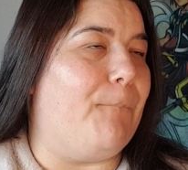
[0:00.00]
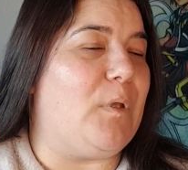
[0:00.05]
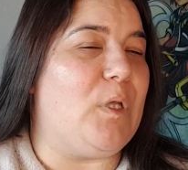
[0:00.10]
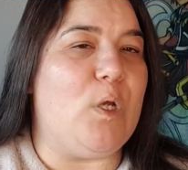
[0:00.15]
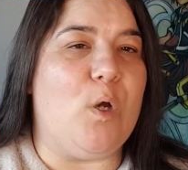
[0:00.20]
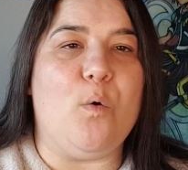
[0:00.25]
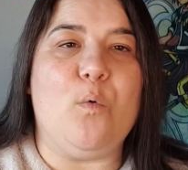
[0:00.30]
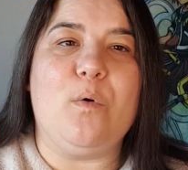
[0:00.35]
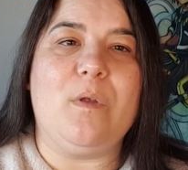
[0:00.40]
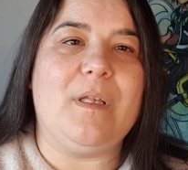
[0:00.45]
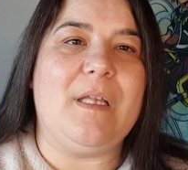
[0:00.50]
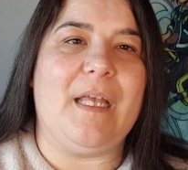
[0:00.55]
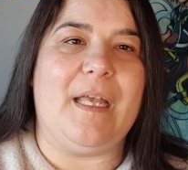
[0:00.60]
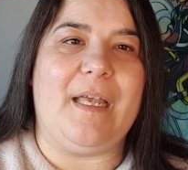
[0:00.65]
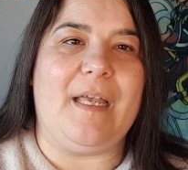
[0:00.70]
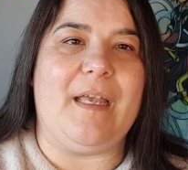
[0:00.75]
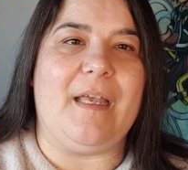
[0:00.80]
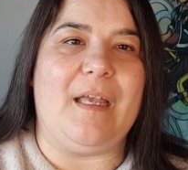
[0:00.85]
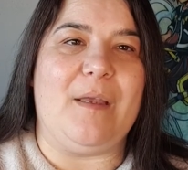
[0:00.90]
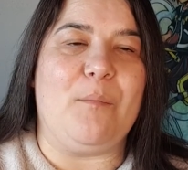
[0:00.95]
yo mm,
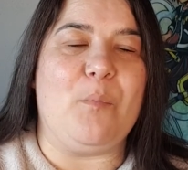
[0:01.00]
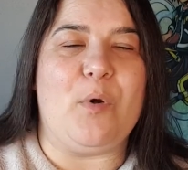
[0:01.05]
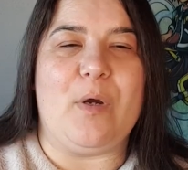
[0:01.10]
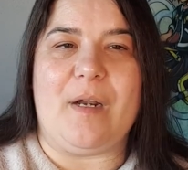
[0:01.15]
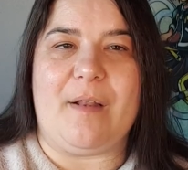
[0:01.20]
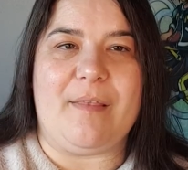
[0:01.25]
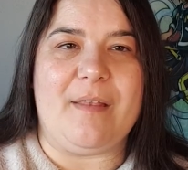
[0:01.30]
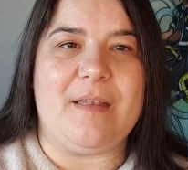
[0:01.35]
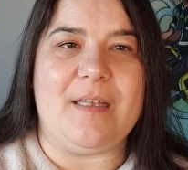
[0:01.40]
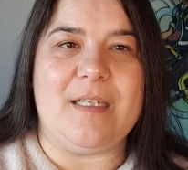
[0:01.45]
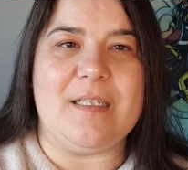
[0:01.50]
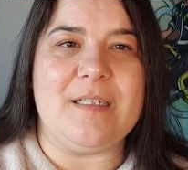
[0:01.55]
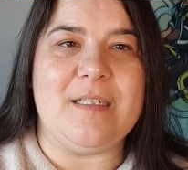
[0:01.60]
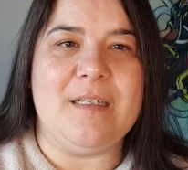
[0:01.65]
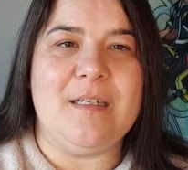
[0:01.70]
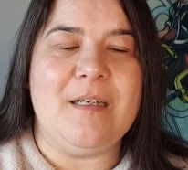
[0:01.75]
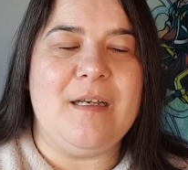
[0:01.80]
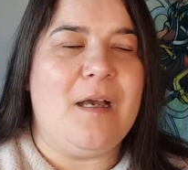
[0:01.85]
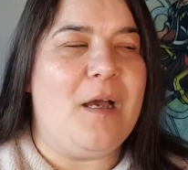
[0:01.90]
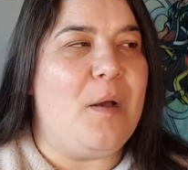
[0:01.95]
de Mujercitas,
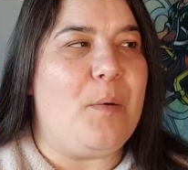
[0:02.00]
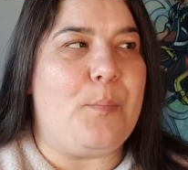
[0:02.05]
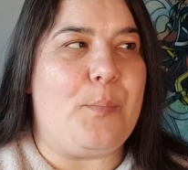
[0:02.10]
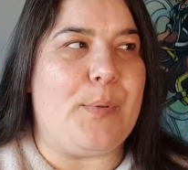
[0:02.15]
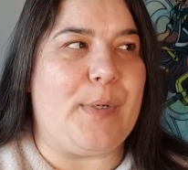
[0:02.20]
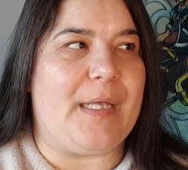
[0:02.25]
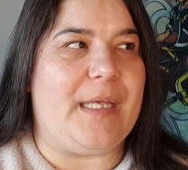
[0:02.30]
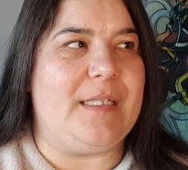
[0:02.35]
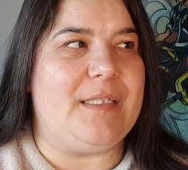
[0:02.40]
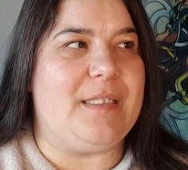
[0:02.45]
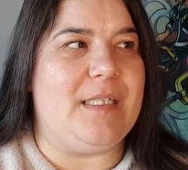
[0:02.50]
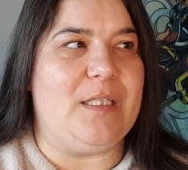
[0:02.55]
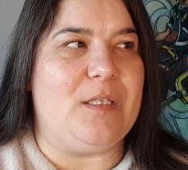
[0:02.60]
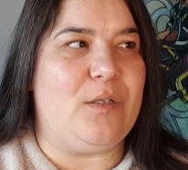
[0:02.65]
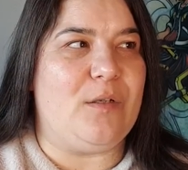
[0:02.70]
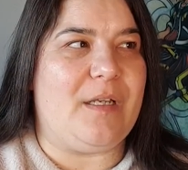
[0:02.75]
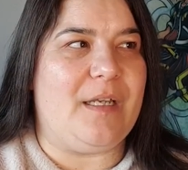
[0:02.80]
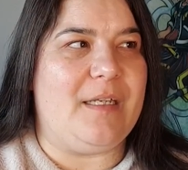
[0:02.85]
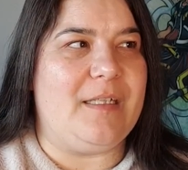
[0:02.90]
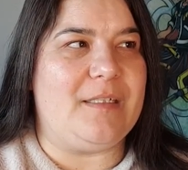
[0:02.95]
porque
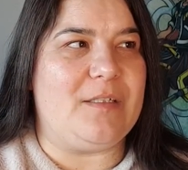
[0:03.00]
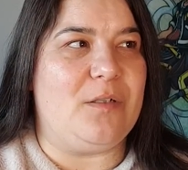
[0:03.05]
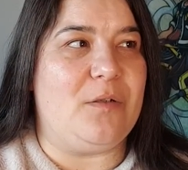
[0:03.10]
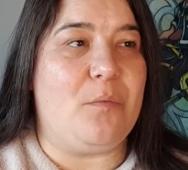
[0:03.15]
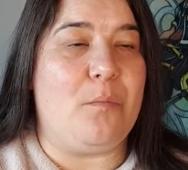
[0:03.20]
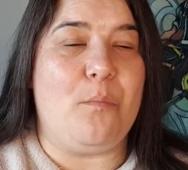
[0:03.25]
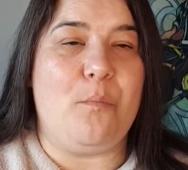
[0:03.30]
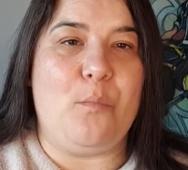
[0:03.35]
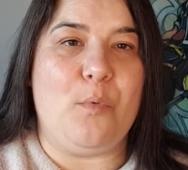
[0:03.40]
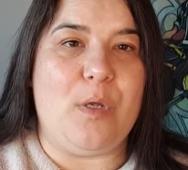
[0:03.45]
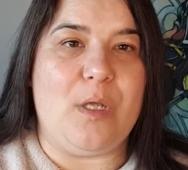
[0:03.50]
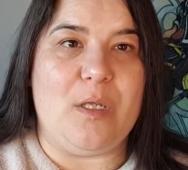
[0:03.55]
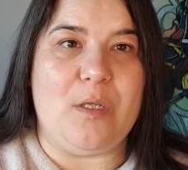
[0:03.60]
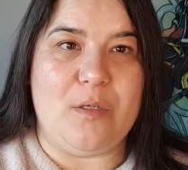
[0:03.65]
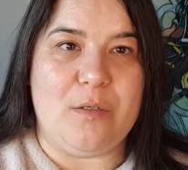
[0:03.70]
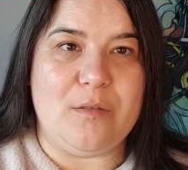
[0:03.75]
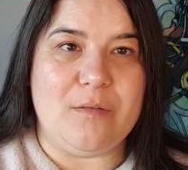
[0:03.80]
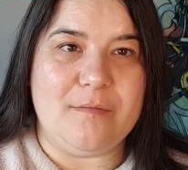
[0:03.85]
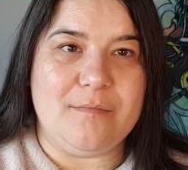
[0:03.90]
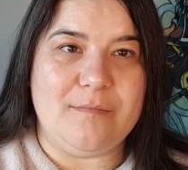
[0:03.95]
siento que son muy
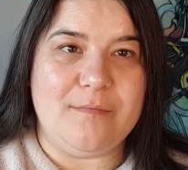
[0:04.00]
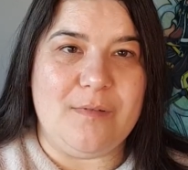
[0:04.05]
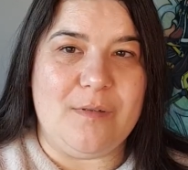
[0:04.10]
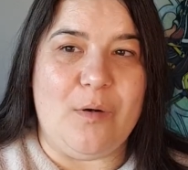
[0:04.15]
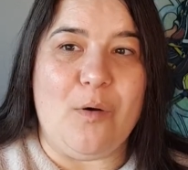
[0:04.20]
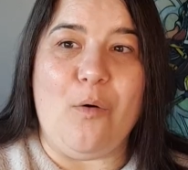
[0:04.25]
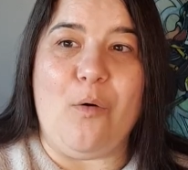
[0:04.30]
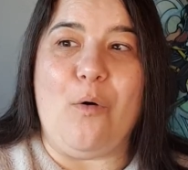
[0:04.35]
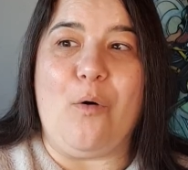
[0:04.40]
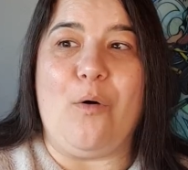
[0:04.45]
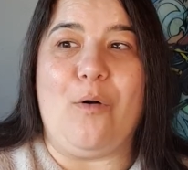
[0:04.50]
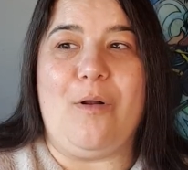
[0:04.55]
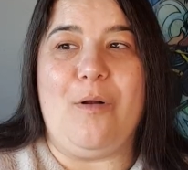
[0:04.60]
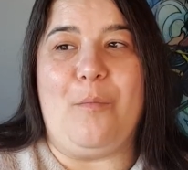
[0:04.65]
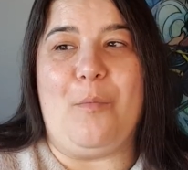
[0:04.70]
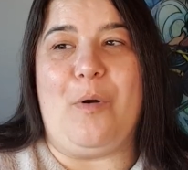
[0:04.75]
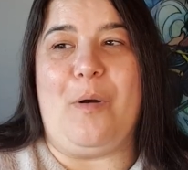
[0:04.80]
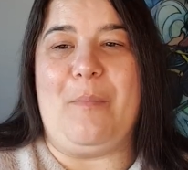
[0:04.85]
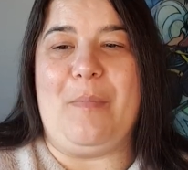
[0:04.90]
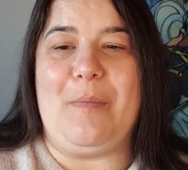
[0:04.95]
yo, o
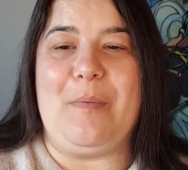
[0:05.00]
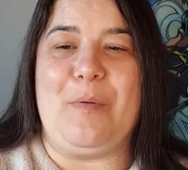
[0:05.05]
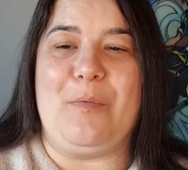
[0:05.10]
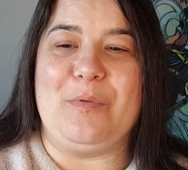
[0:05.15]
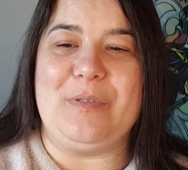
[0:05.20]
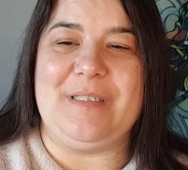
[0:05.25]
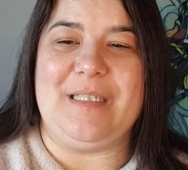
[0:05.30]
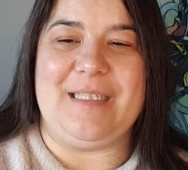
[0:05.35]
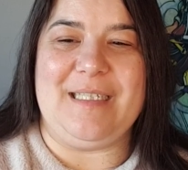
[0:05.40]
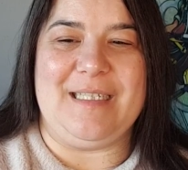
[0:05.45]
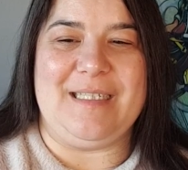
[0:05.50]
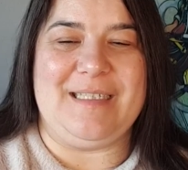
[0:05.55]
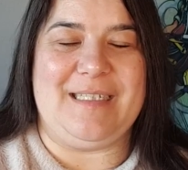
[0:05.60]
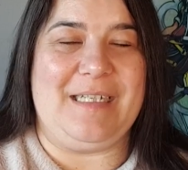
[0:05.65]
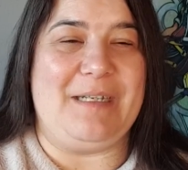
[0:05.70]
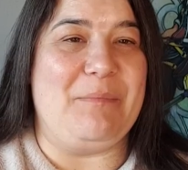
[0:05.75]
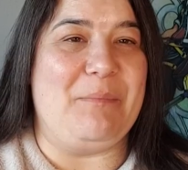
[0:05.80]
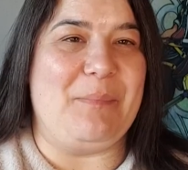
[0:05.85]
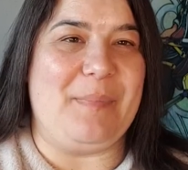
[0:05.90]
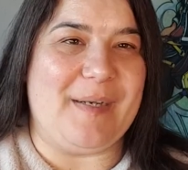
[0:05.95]
como a mí me gustaría
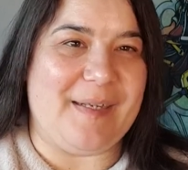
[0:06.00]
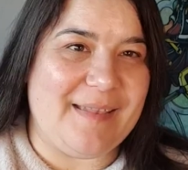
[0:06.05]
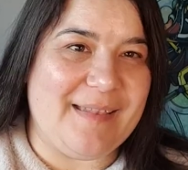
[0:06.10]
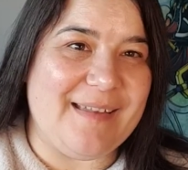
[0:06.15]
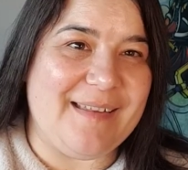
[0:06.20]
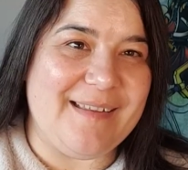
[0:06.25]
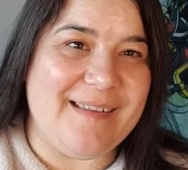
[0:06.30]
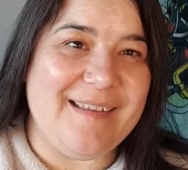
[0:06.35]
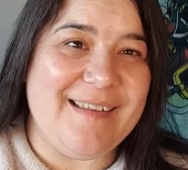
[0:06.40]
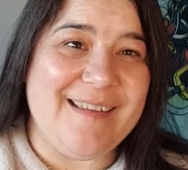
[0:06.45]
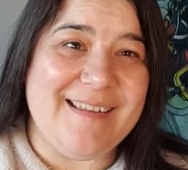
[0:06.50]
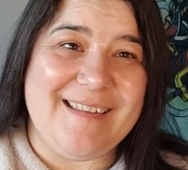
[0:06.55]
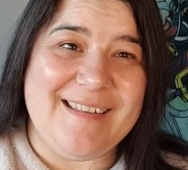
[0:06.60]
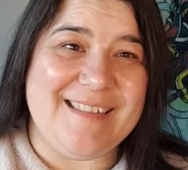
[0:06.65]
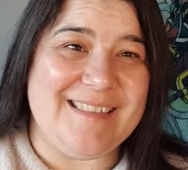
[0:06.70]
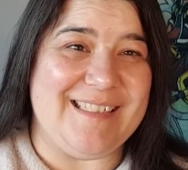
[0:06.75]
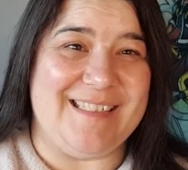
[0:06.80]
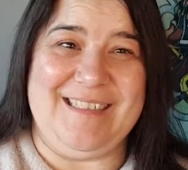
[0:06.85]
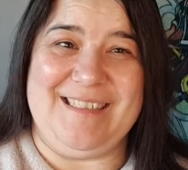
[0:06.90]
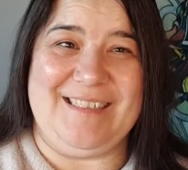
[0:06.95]
ser en parte,
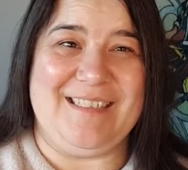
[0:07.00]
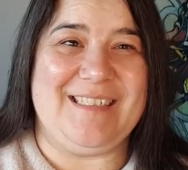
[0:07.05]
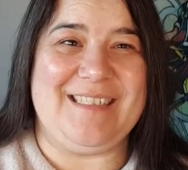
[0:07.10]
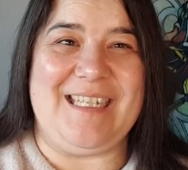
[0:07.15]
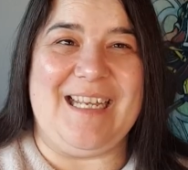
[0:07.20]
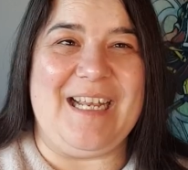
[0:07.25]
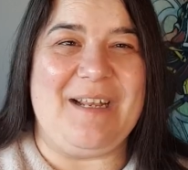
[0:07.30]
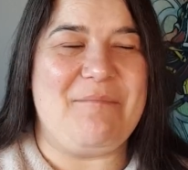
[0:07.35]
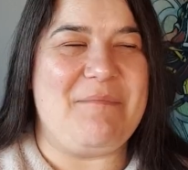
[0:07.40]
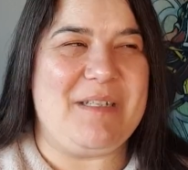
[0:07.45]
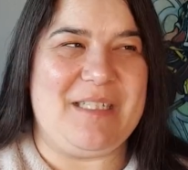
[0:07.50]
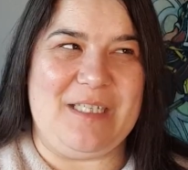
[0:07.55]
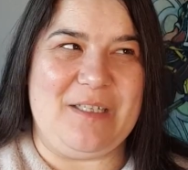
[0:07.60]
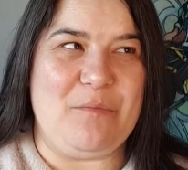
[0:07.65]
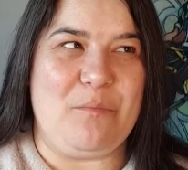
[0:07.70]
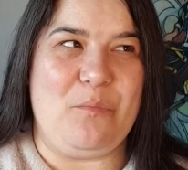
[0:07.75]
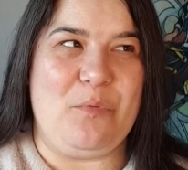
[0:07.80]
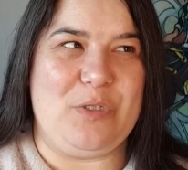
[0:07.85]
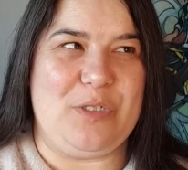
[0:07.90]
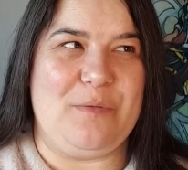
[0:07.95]
¿sabes? O me
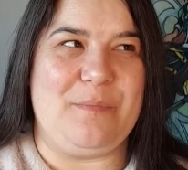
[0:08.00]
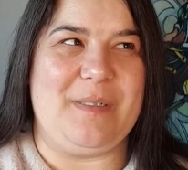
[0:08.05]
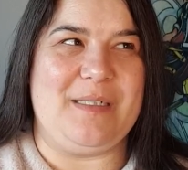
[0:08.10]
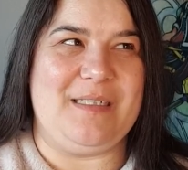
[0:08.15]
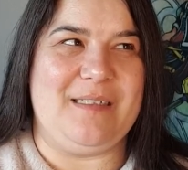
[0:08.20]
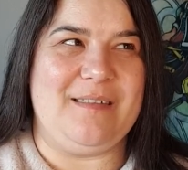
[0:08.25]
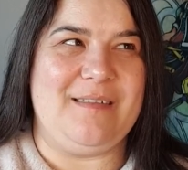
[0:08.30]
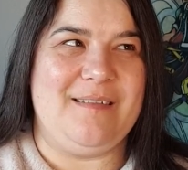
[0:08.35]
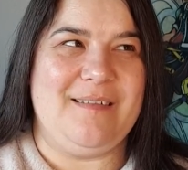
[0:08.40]
siento mucho más...